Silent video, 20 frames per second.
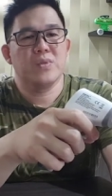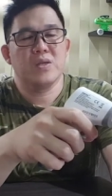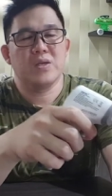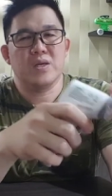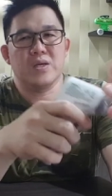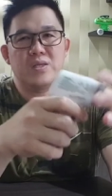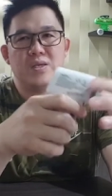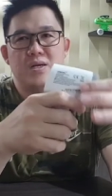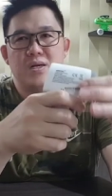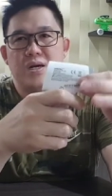
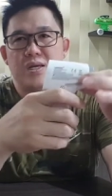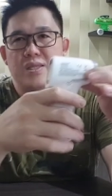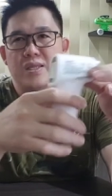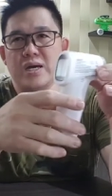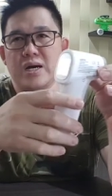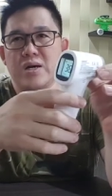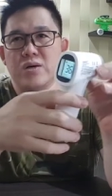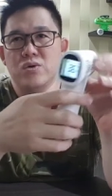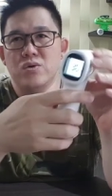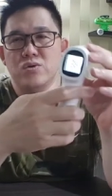kita nggak
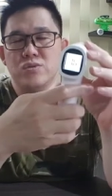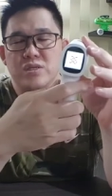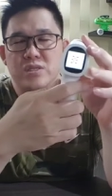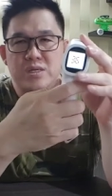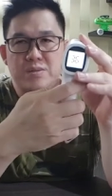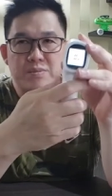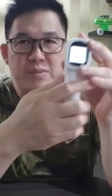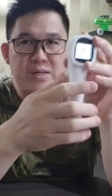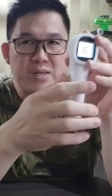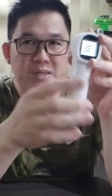tahu
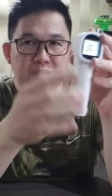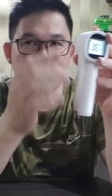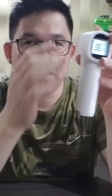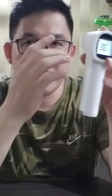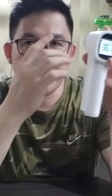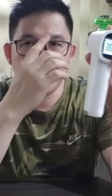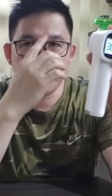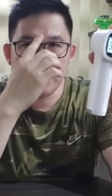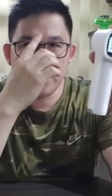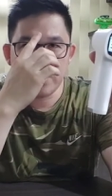titik mana yang kita
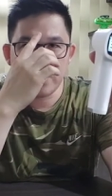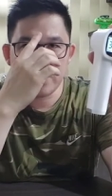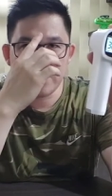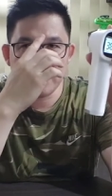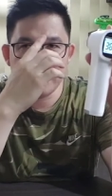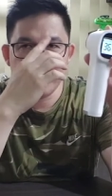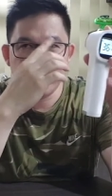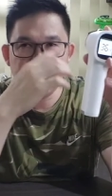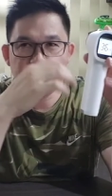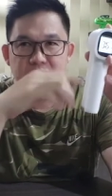tembak
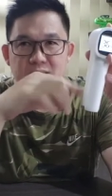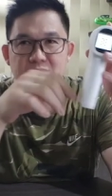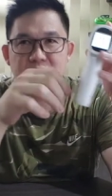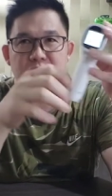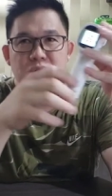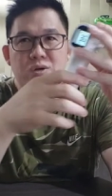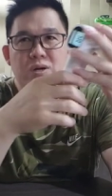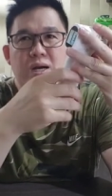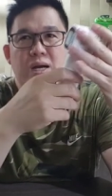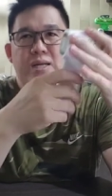biasanya
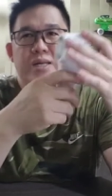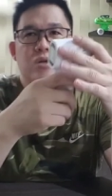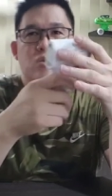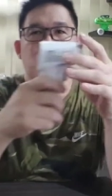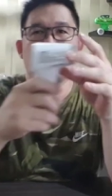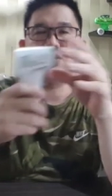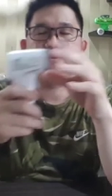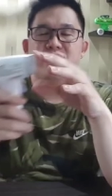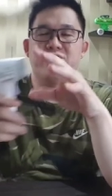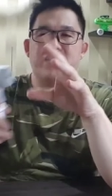itu ada
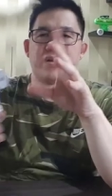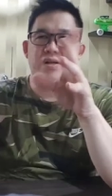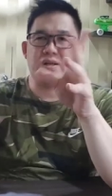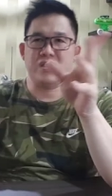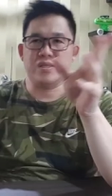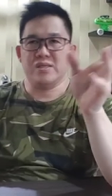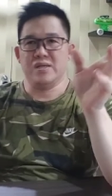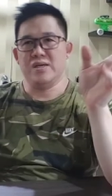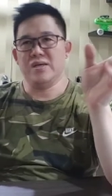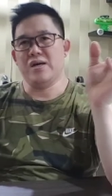keluar
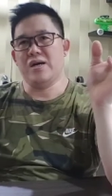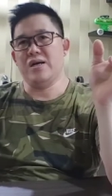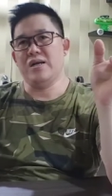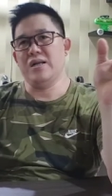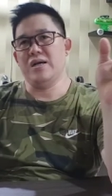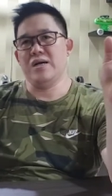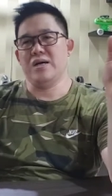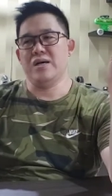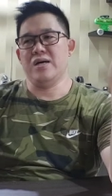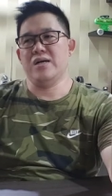infrarednya
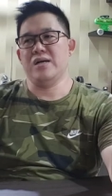ada